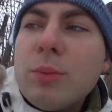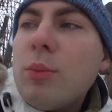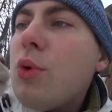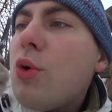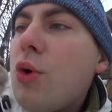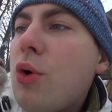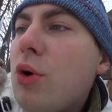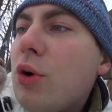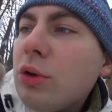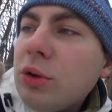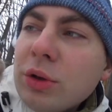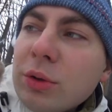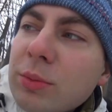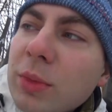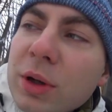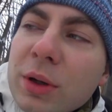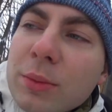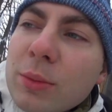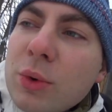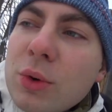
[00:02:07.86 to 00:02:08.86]
морды
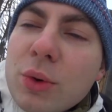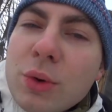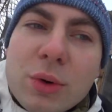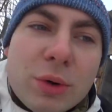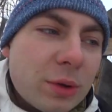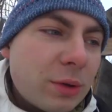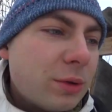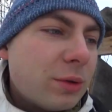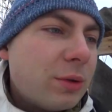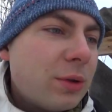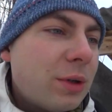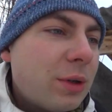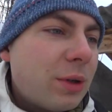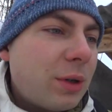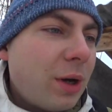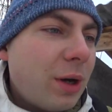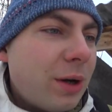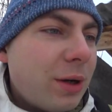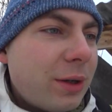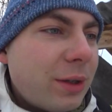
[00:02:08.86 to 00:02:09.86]
мои, морды. Да
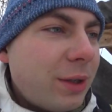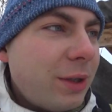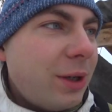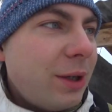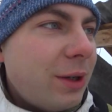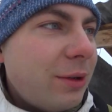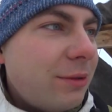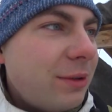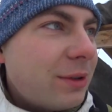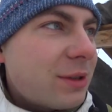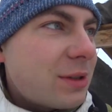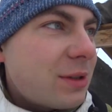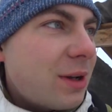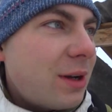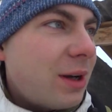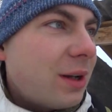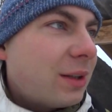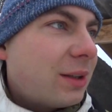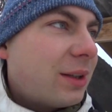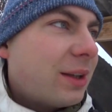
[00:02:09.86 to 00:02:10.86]
какие вы
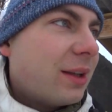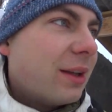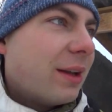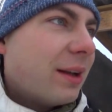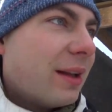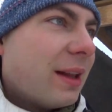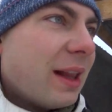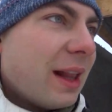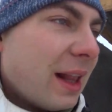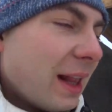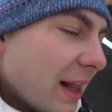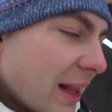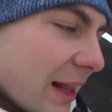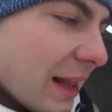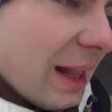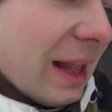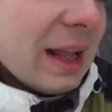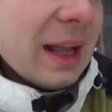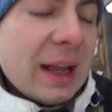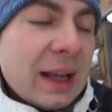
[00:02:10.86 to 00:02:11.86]
сладкие.
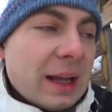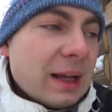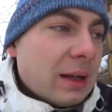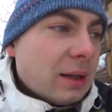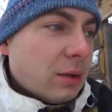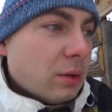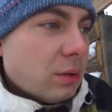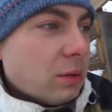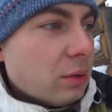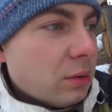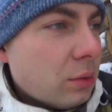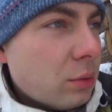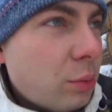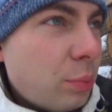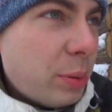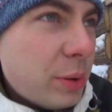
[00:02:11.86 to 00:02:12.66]
Ну,